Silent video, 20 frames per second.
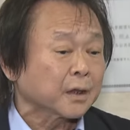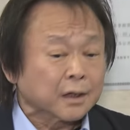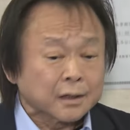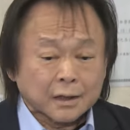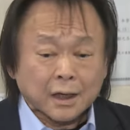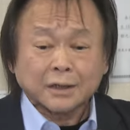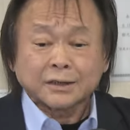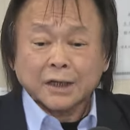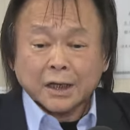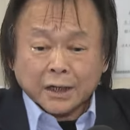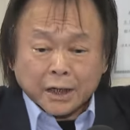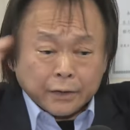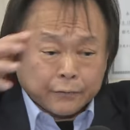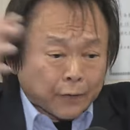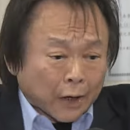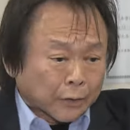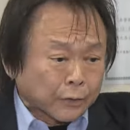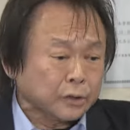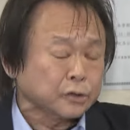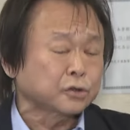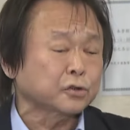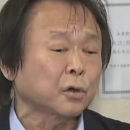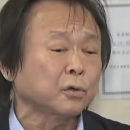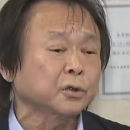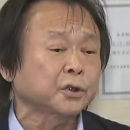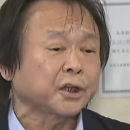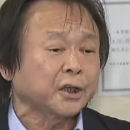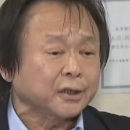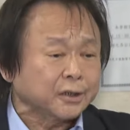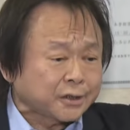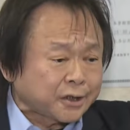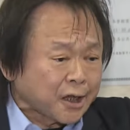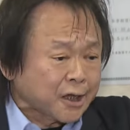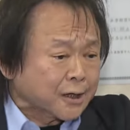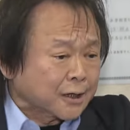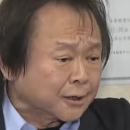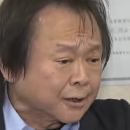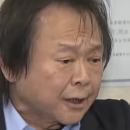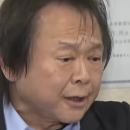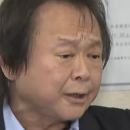那在立法院中庭定
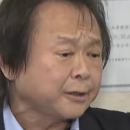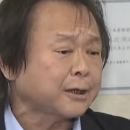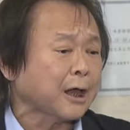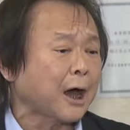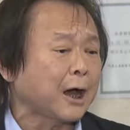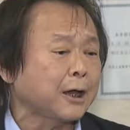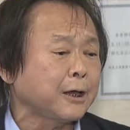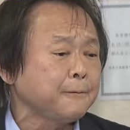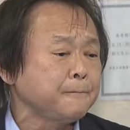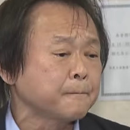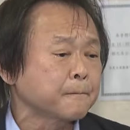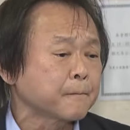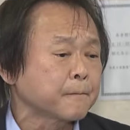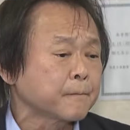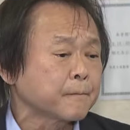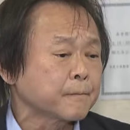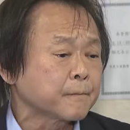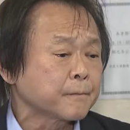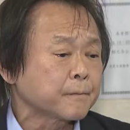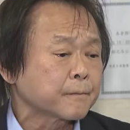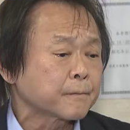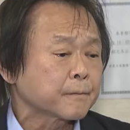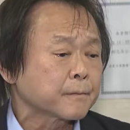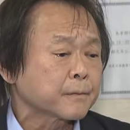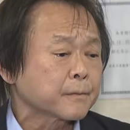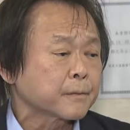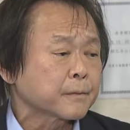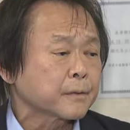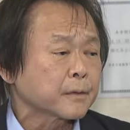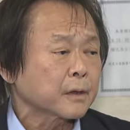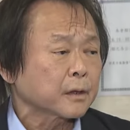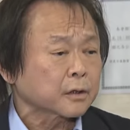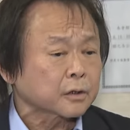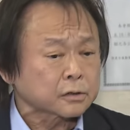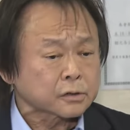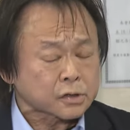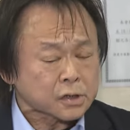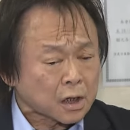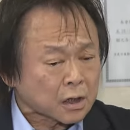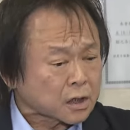个擂台，
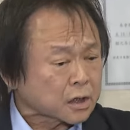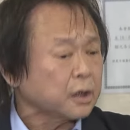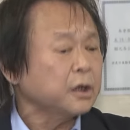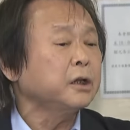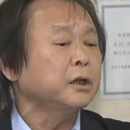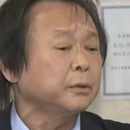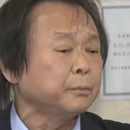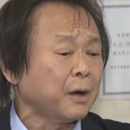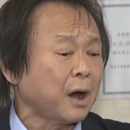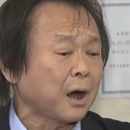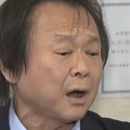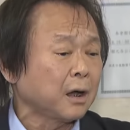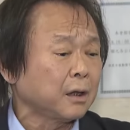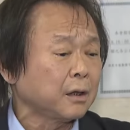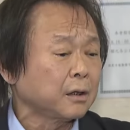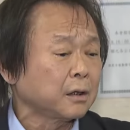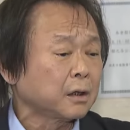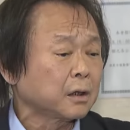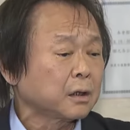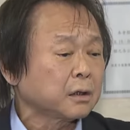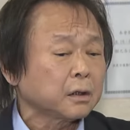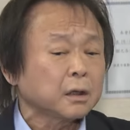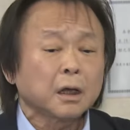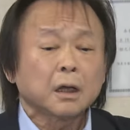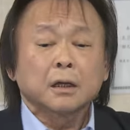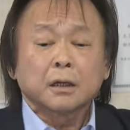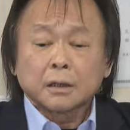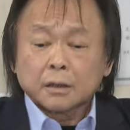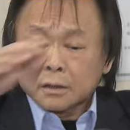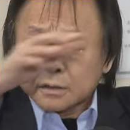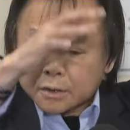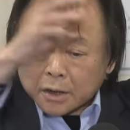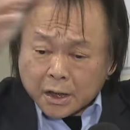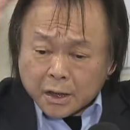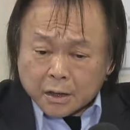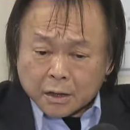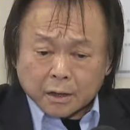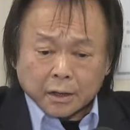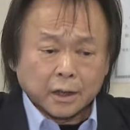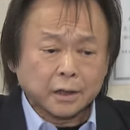这样可以了吗？
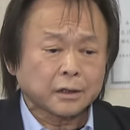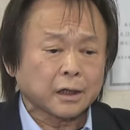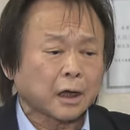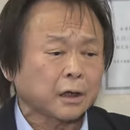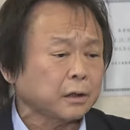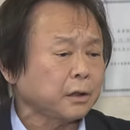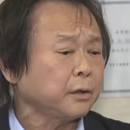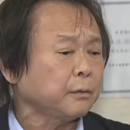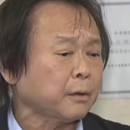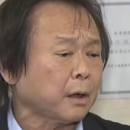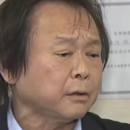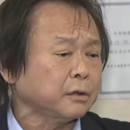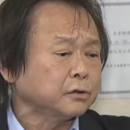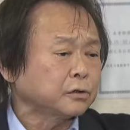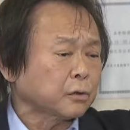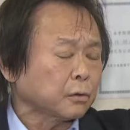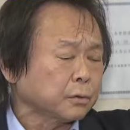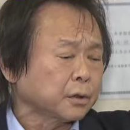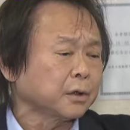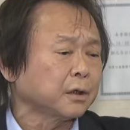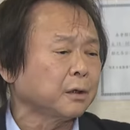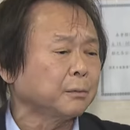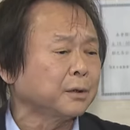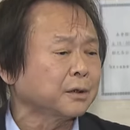定个的台，I D 法院中庭那